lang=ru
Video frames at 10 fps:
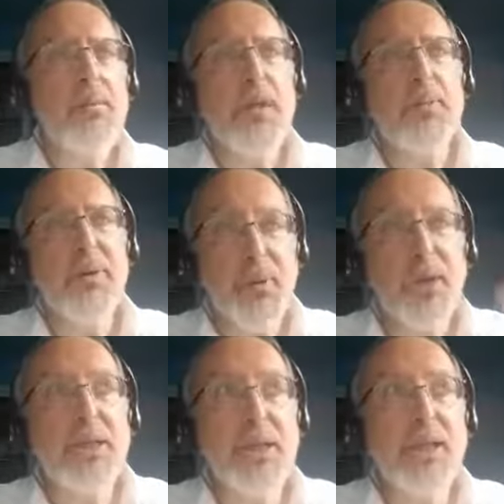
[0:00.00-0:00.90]

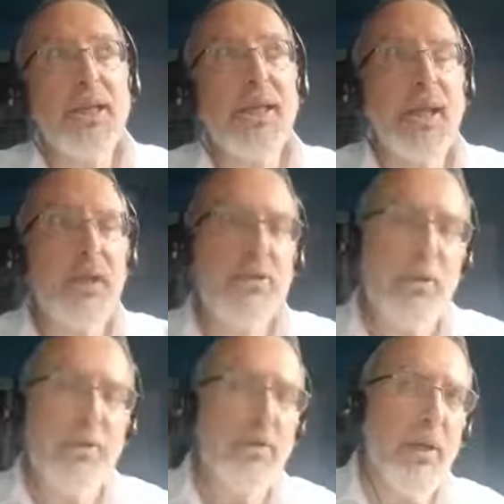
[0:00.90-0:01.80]
Приводит этот генерал два
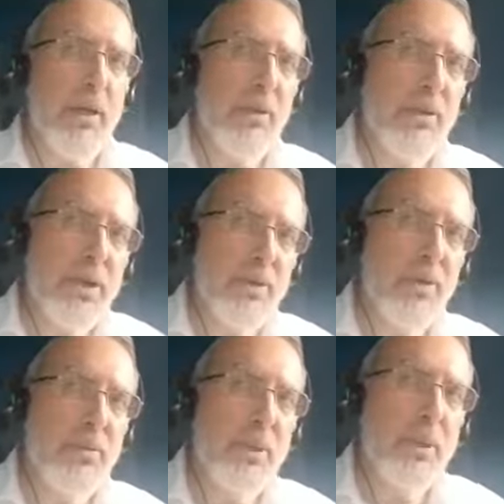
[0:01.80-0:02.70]
примера. Говорит, если
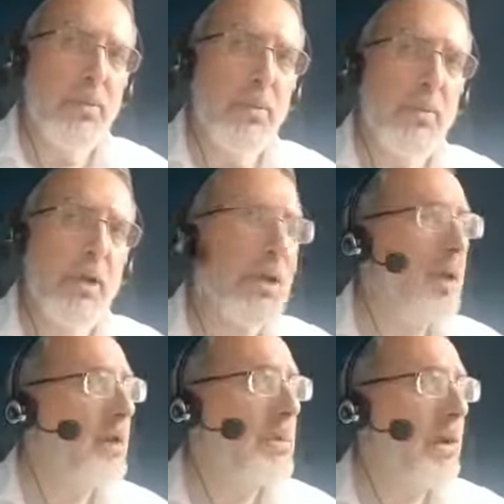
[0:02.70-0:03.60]
возьмете, например,
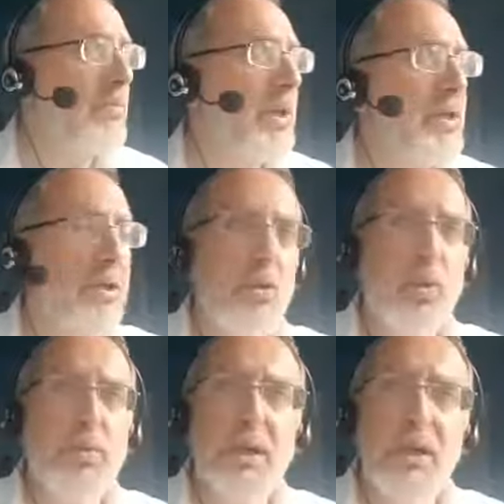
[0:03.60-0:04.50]
пирамиды
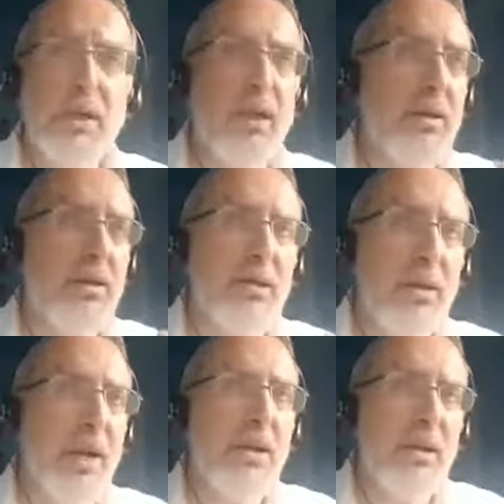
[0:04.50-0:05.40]
Хеопса или,
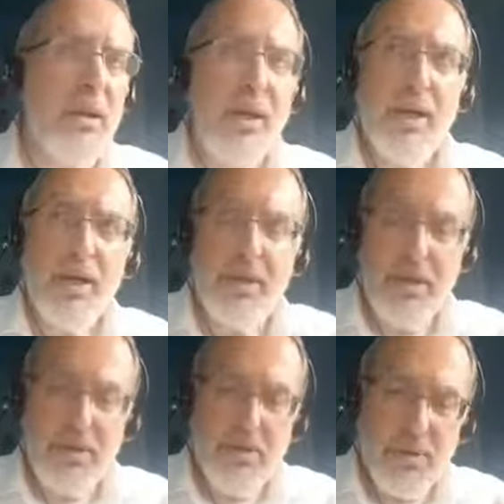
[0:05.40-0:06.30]
э, или
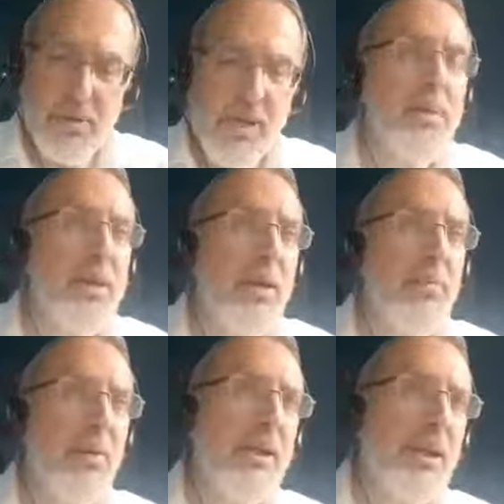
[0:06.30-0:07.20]
эти египетские
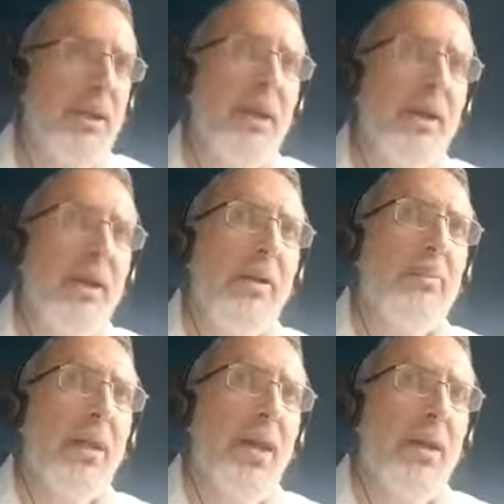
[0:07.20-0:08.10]
пирамиды, да,
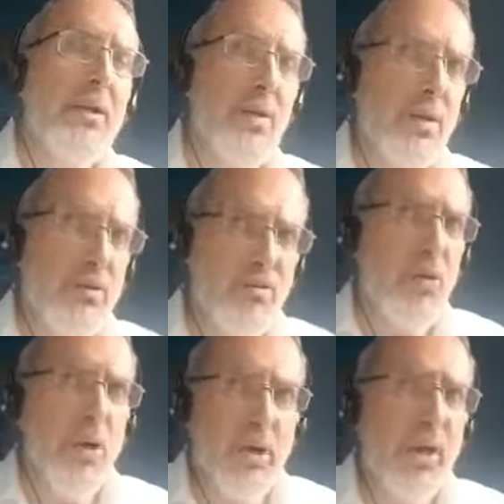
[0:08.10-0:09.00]
то они
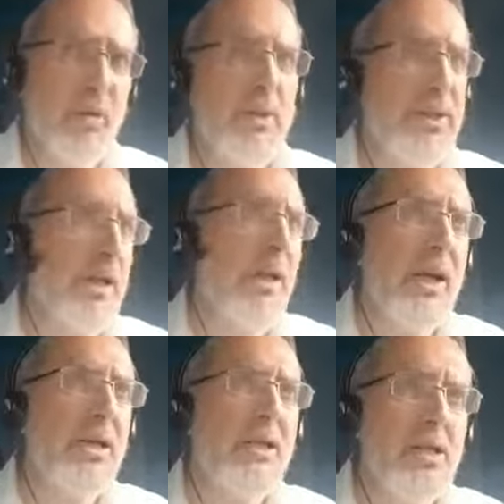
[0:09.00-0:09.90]
твердые, они
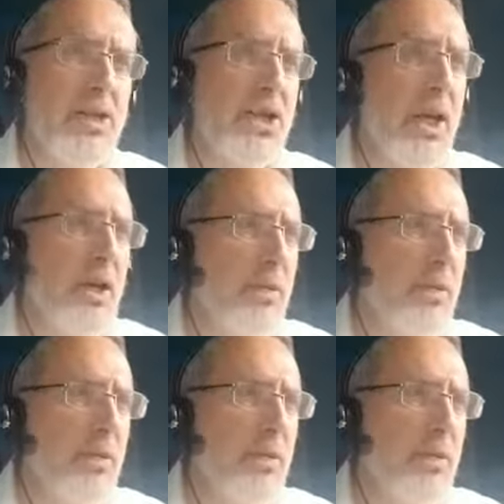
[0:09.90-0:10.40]
простояли тысячи лет.